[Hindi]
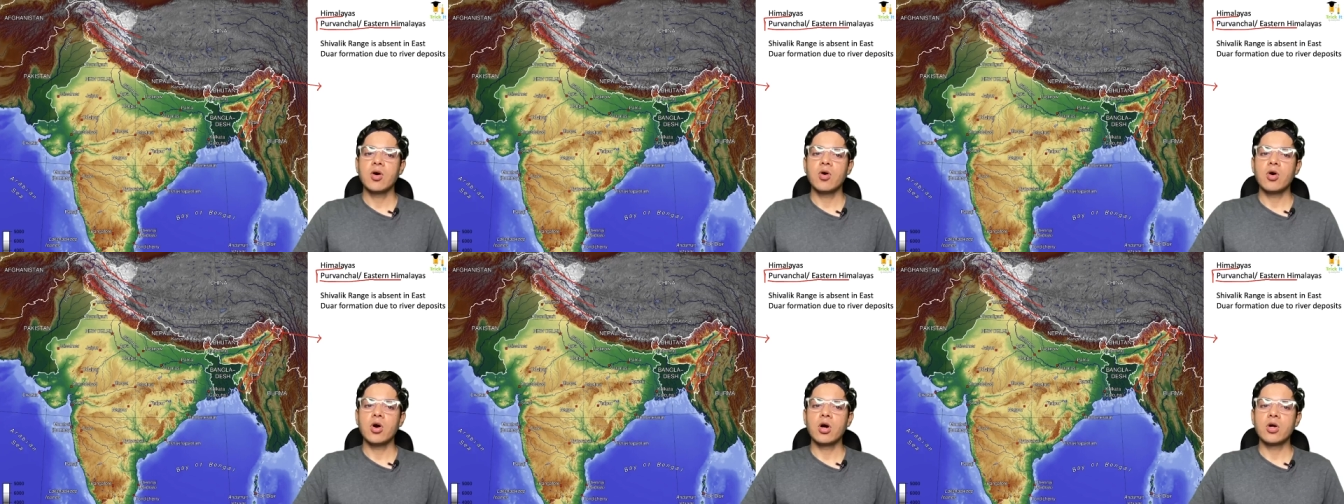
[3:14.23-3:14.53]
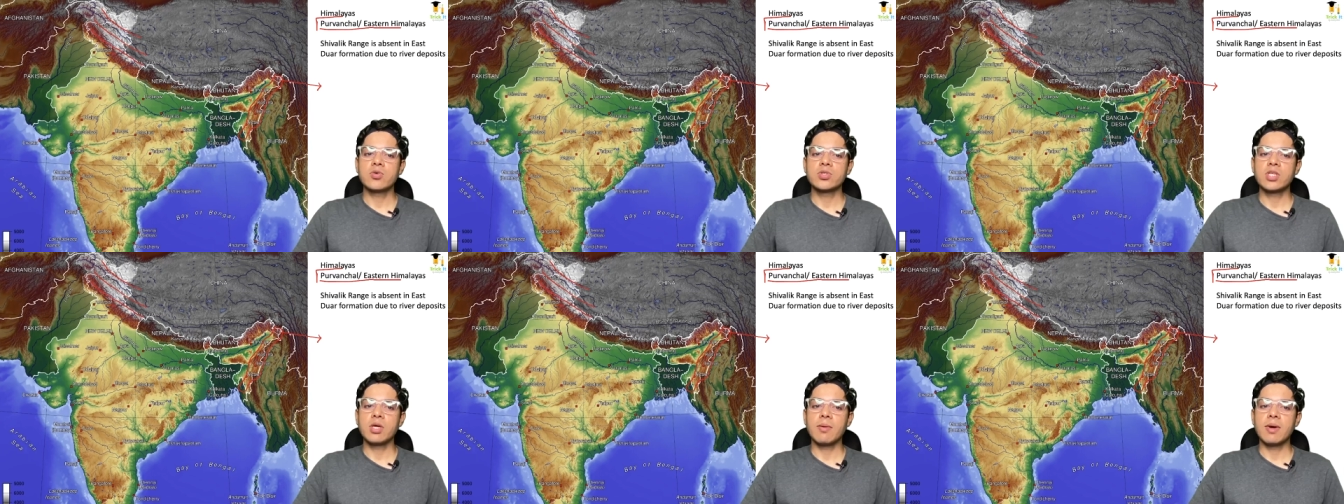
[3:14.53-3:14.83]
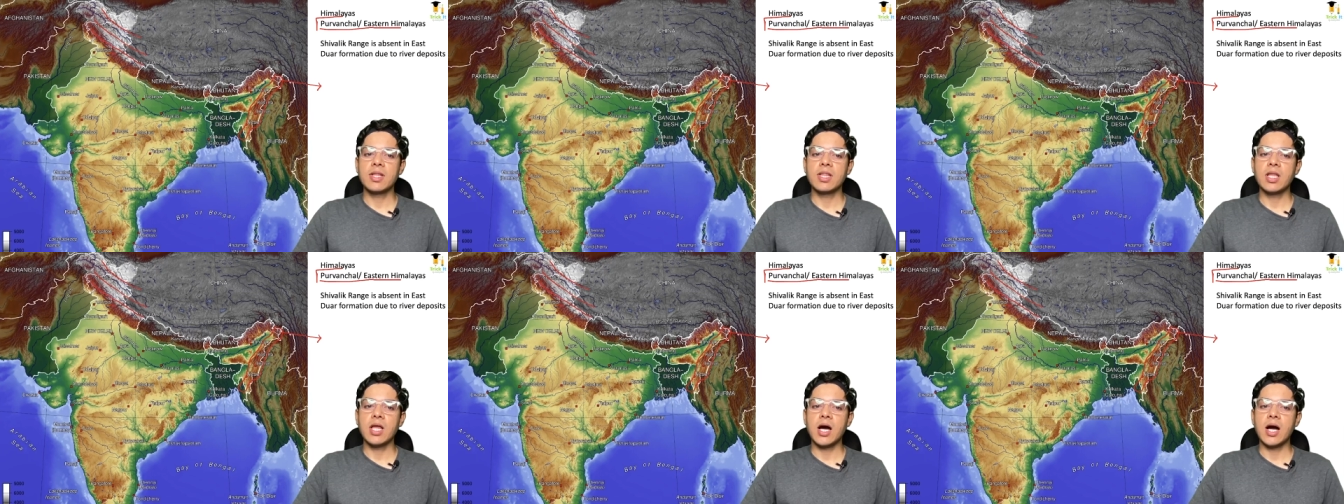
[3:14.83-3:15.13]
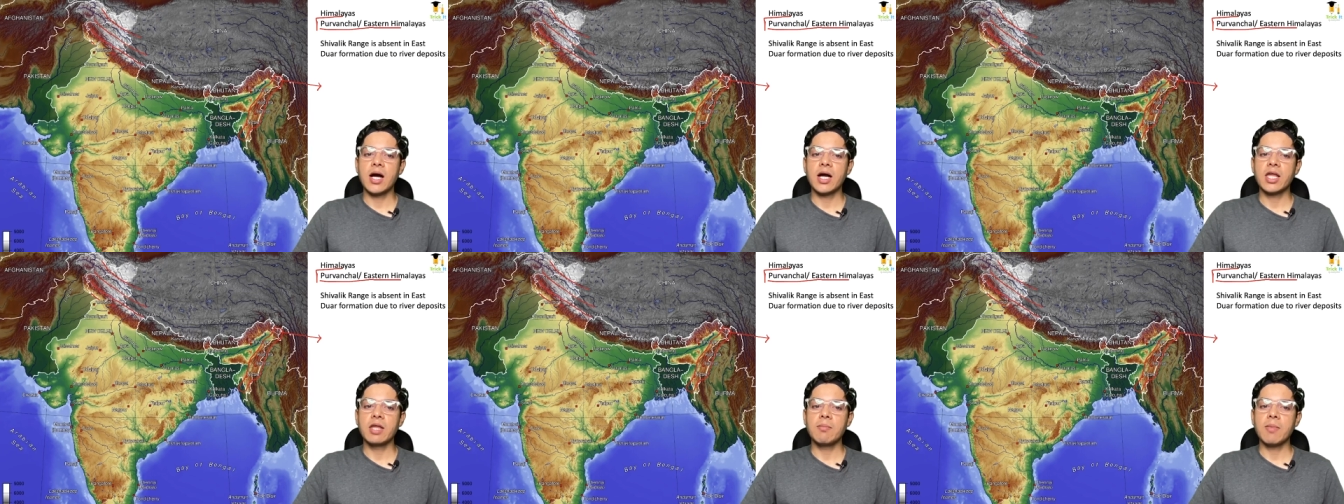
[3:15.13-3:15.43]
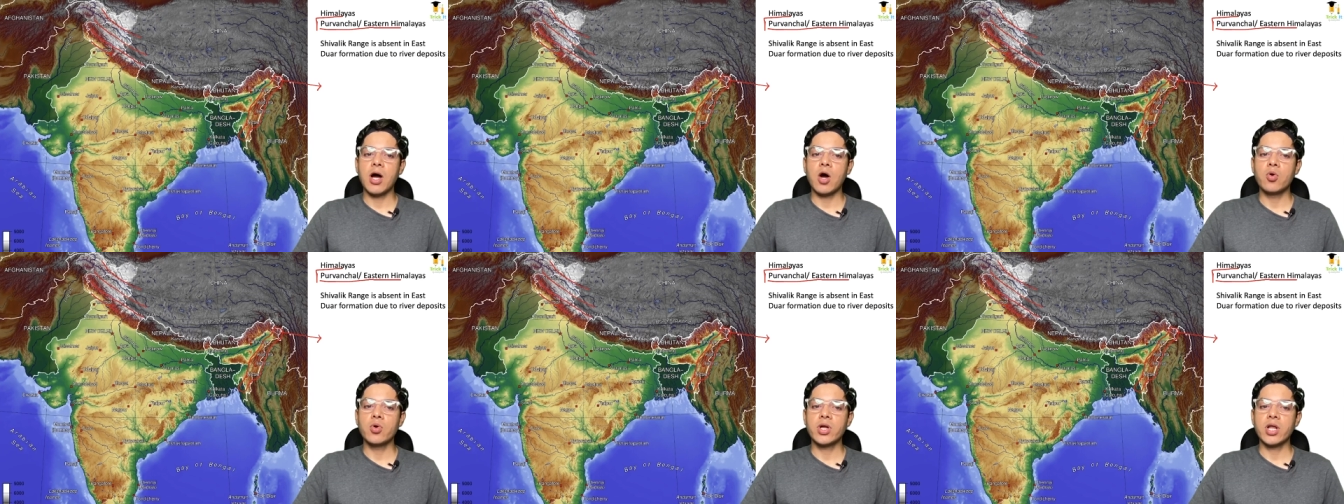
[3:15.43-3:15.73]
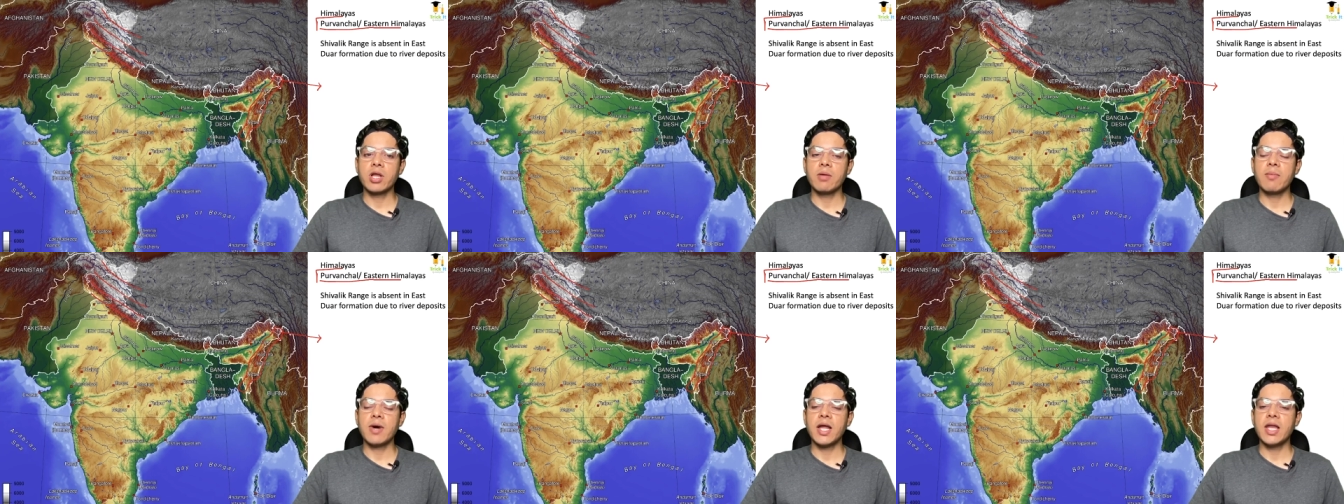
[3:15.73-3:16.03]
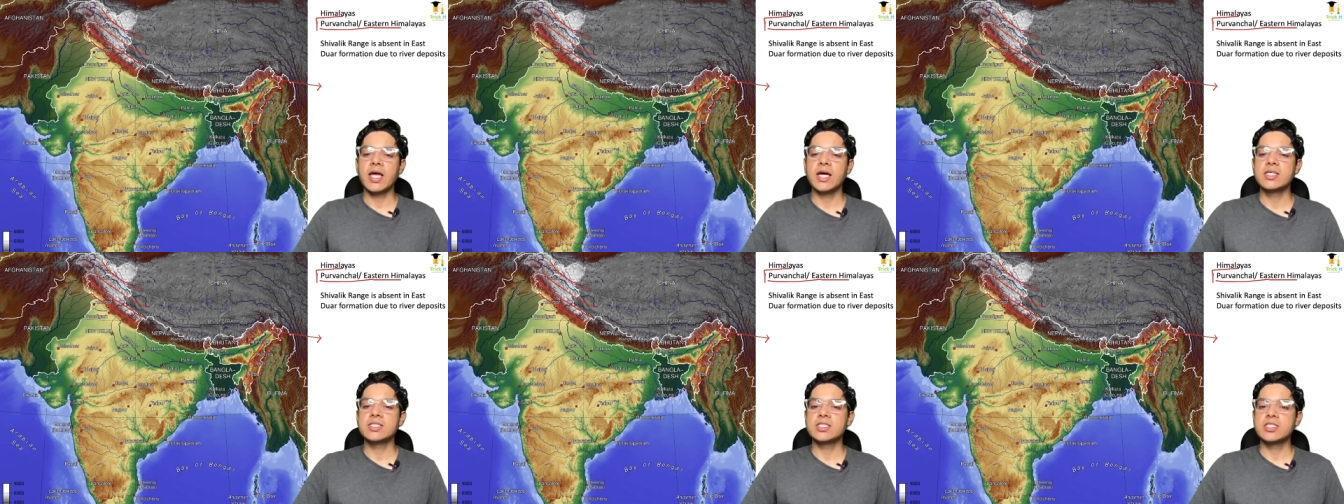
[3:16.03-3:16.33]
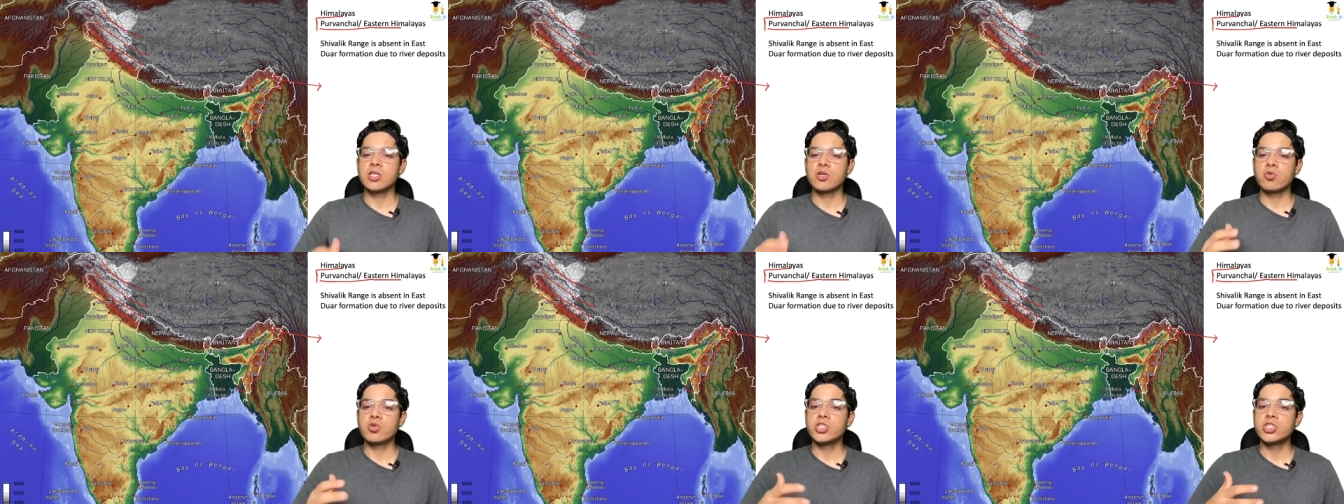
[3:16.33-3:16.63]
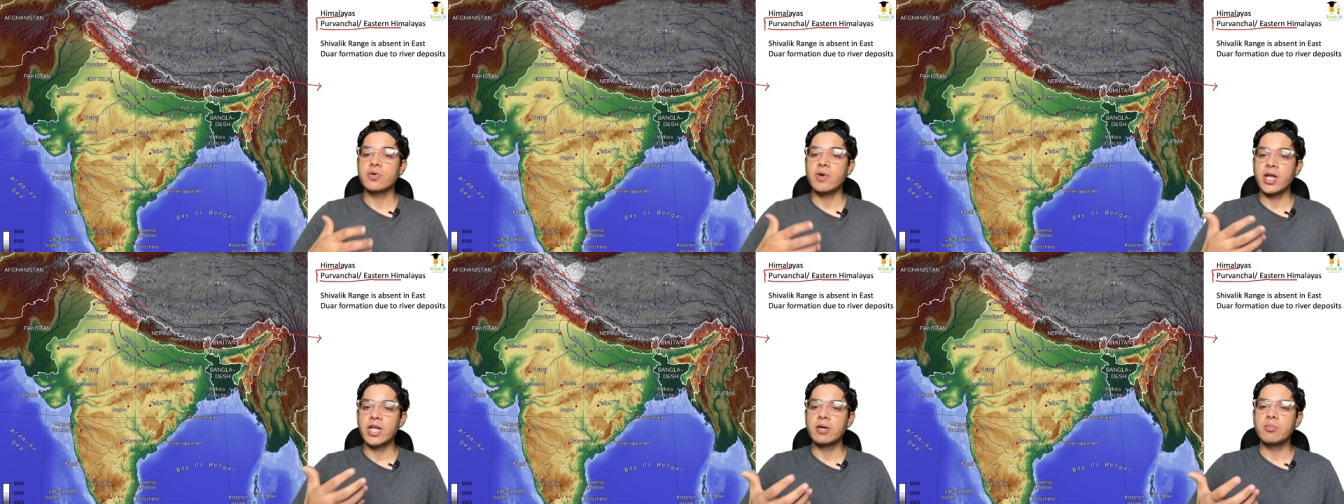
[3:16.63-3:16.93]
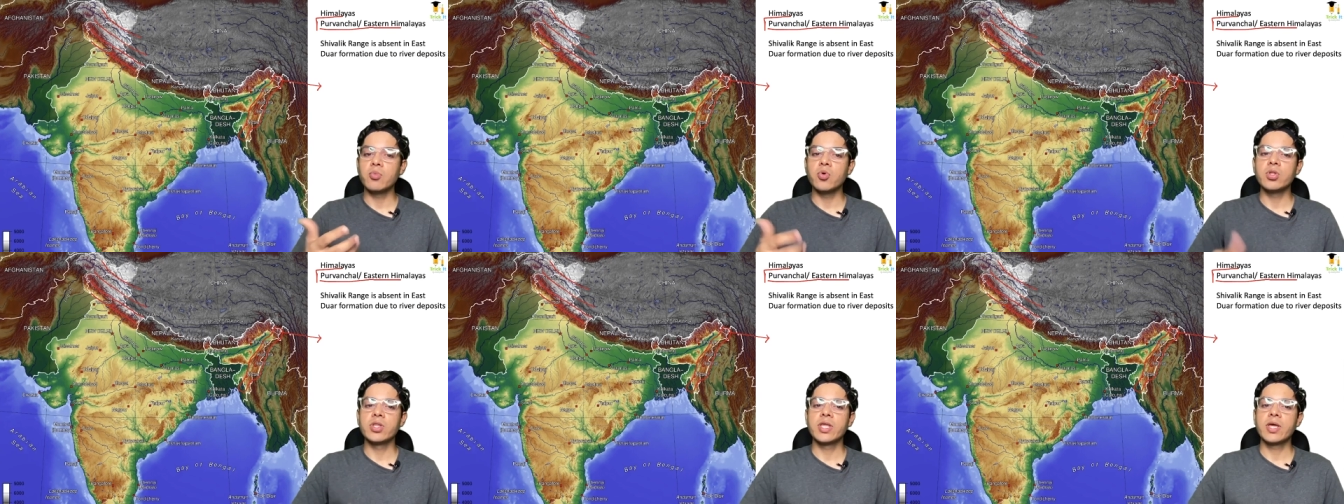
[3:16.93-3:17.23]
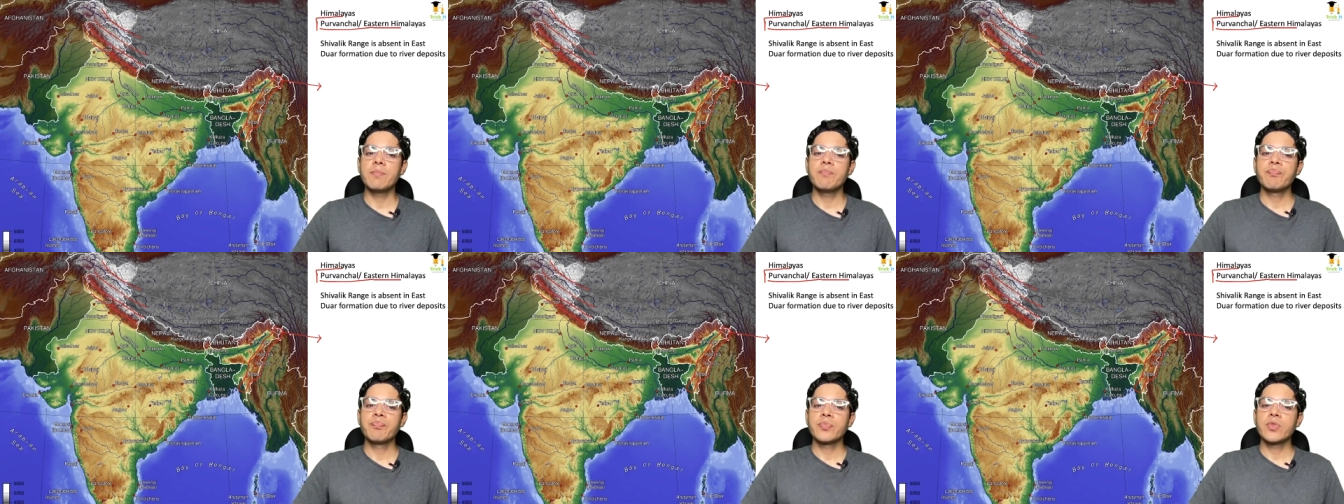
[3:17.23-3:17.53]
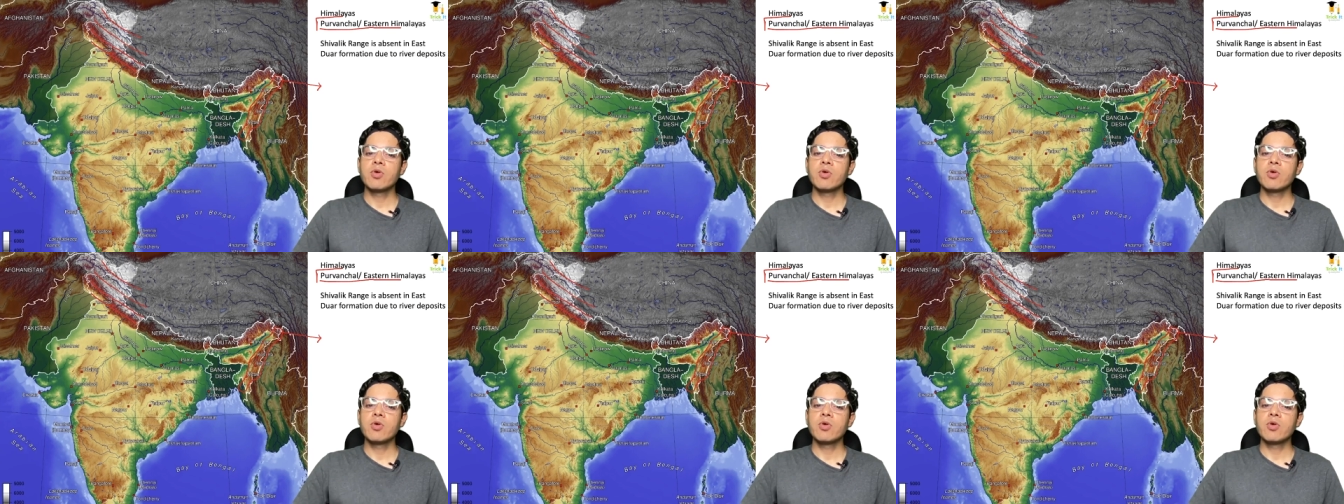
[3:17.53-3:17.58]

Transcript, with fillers: और उसके बाद आखिरी में आउटर हिमालयाज जिनको शिवालिक बोलते हैं